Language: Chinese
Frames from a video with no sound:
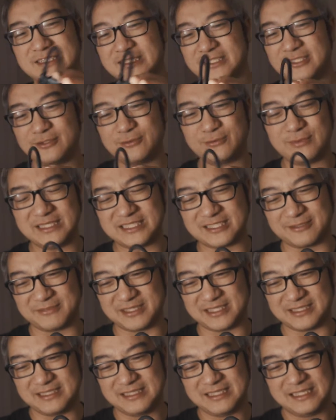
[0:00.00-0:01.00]
这就为什
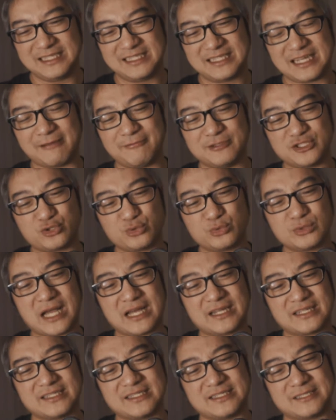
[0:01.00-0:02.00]
么他们主
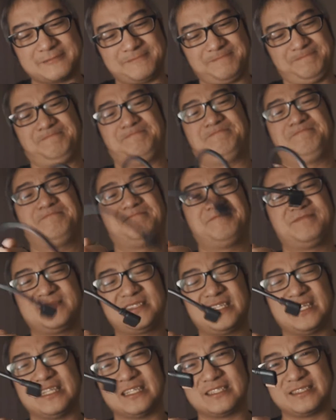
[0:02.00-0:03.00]
打的
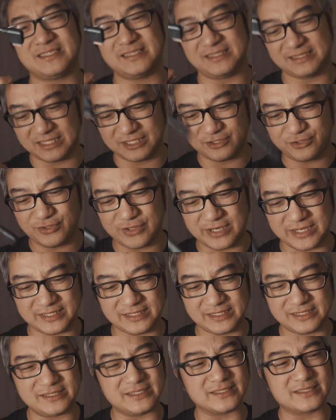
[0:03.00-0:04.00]
可能人员
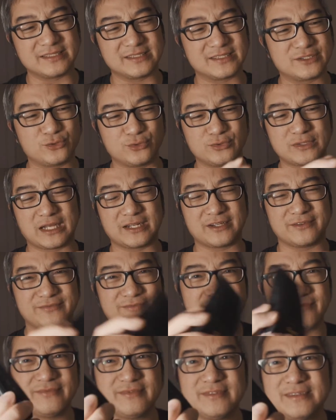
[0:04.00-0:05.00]
或者是主打的
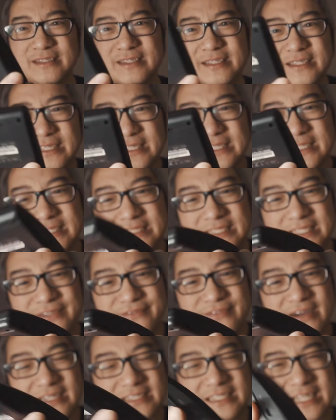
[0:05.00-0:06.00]
地
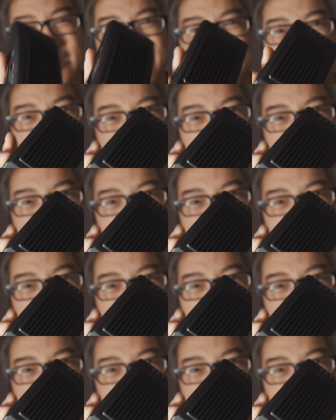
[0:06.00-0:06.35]
方，它不